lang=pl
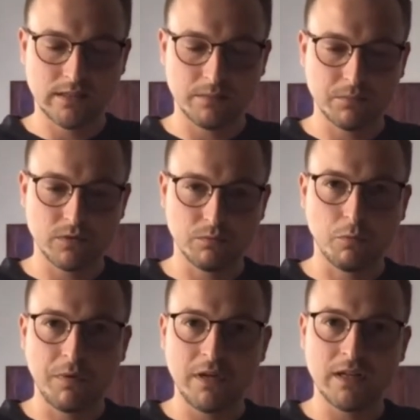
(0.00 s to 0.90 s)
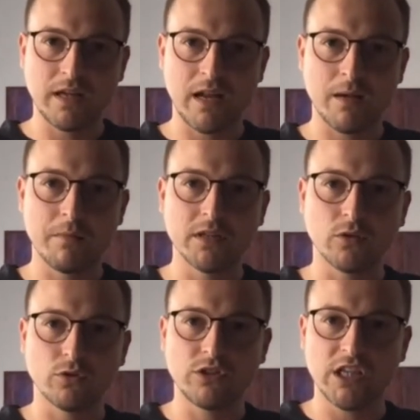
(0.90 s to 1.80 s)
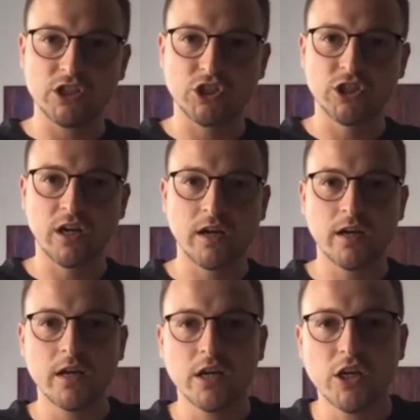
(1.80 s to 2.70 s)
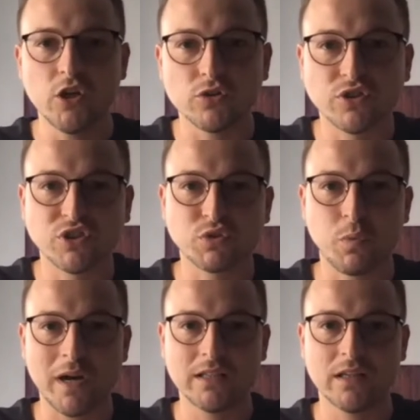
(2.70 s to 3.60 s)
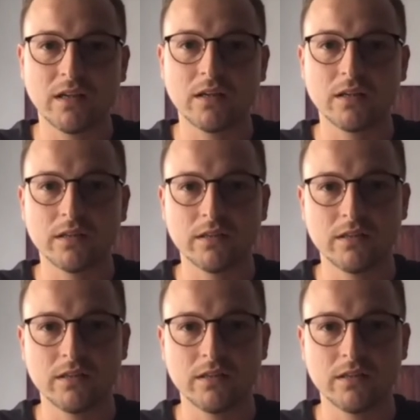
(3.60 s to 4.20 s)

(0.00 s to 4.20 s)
ten mobilny element odjeżdża i odsłania